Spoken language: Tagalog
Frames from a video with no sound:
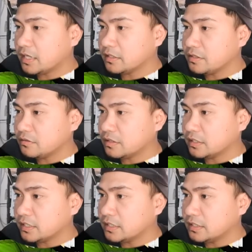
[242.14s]
natin yung
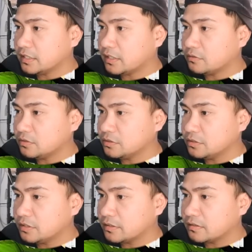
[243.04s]
ating na-download
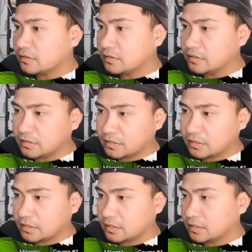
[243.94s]
na
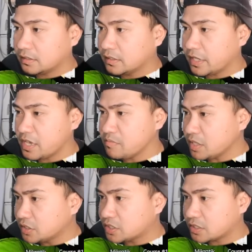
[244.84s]

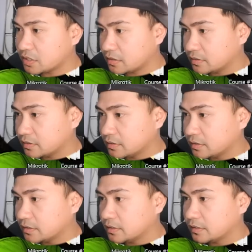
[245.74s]
image.
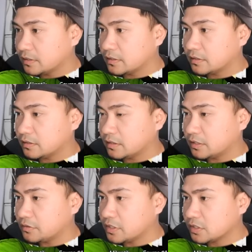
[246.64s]

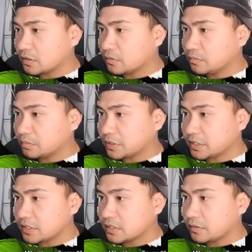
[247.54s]
Dito yan sa
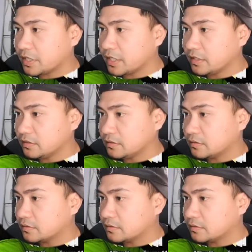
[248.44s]
compress. So, ayan.